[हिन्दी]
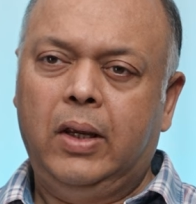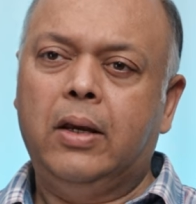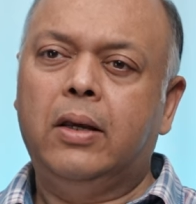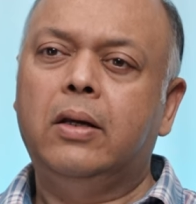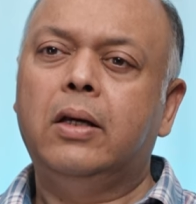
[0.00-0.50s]

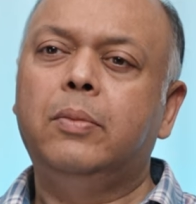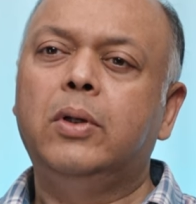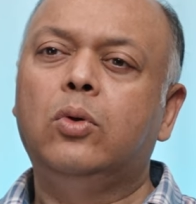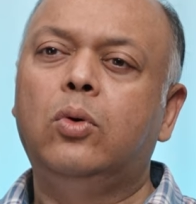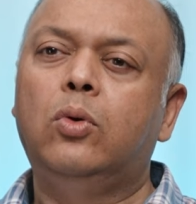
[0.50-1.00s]
एक ही घर
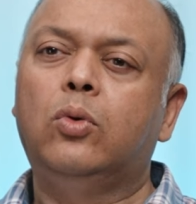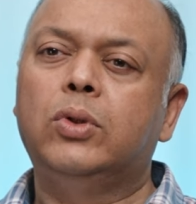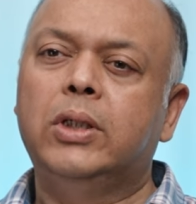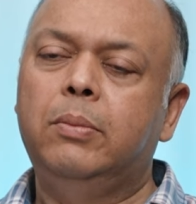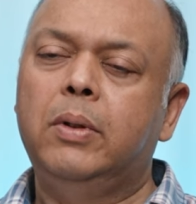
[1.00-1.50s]
में दो लोगों को
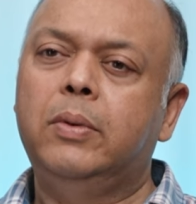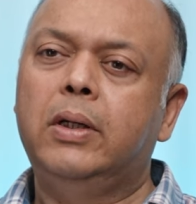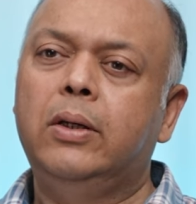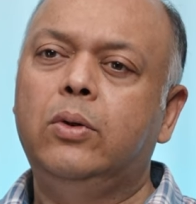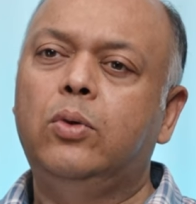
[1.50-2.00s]
सेम
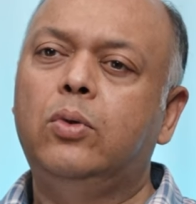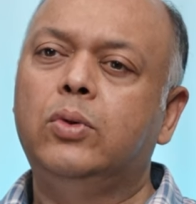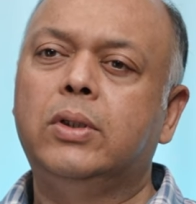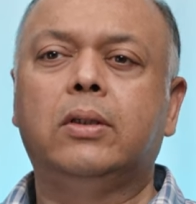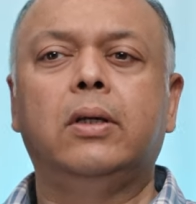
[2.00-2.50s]
बीमारी हो हो
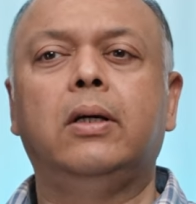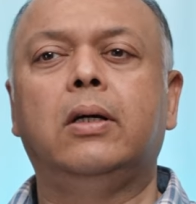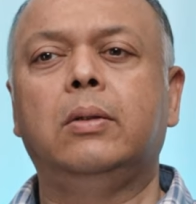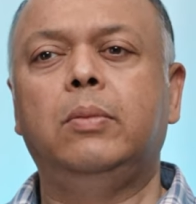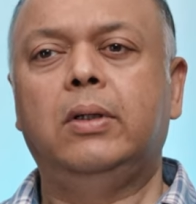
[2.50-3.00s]
सकता है एक
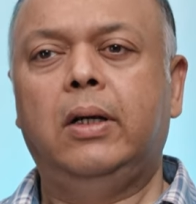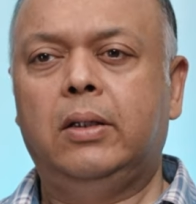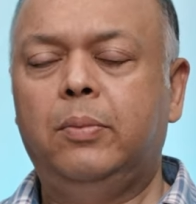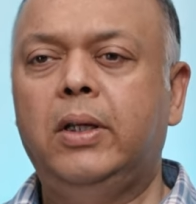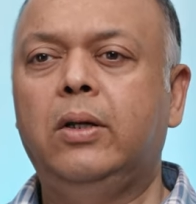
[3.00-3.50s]
आदमी
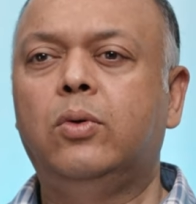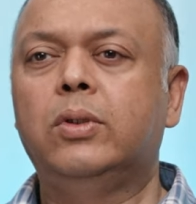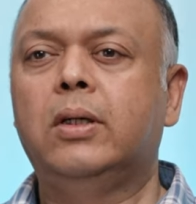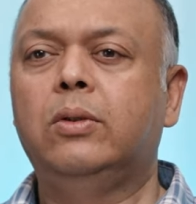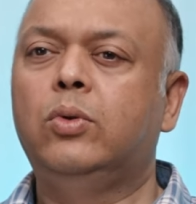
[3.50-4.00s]
एकदम ठीक हो
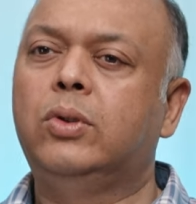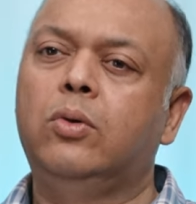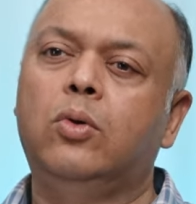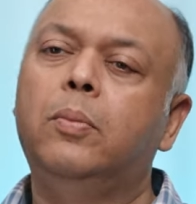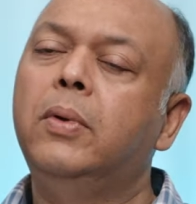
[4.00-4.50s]
जाए दूसरे
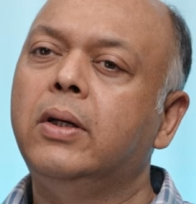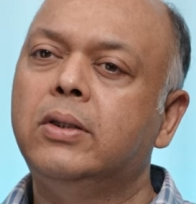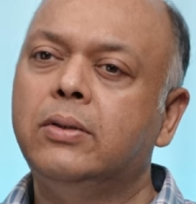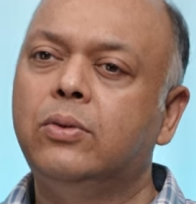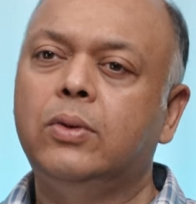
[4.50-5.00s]
को
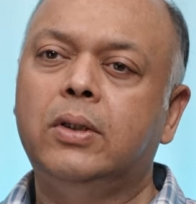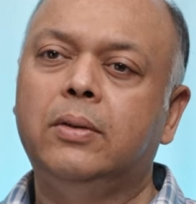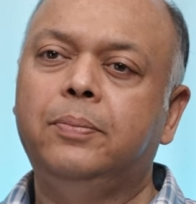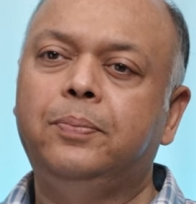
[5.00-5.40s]
कॉम्प्लिकेशंस हो जाए